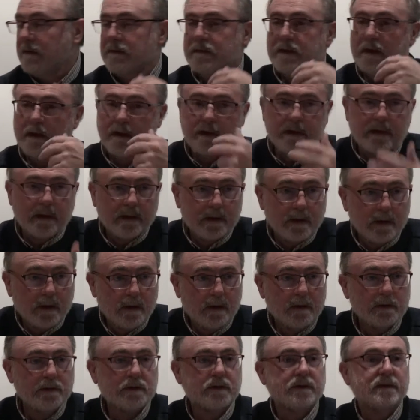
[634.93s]
el líder
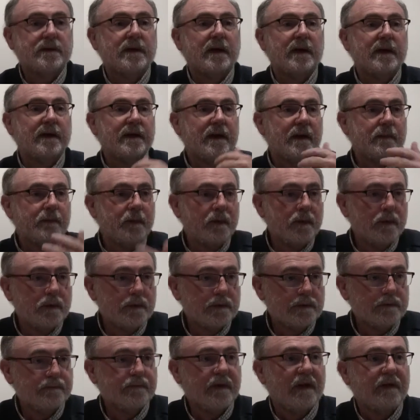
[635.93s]
2, el líder
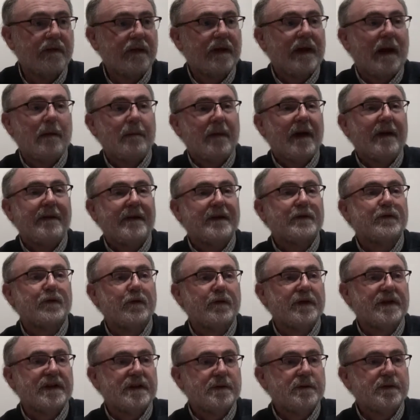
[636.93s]
plus, es decir, aparecen
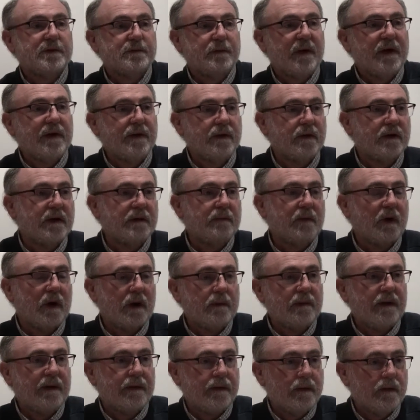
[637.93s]
sucesivos periodos de
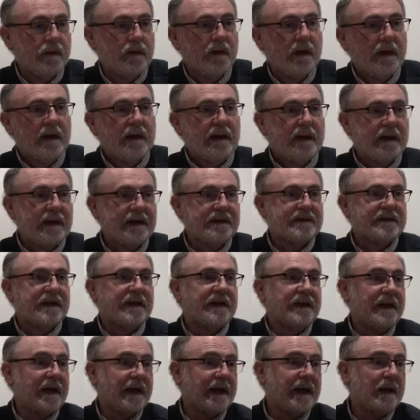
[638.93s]
programación esta
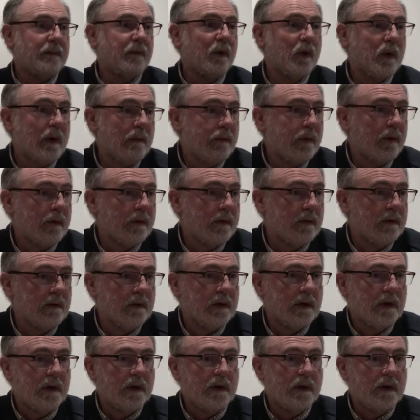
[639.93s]
idea, que poco a poco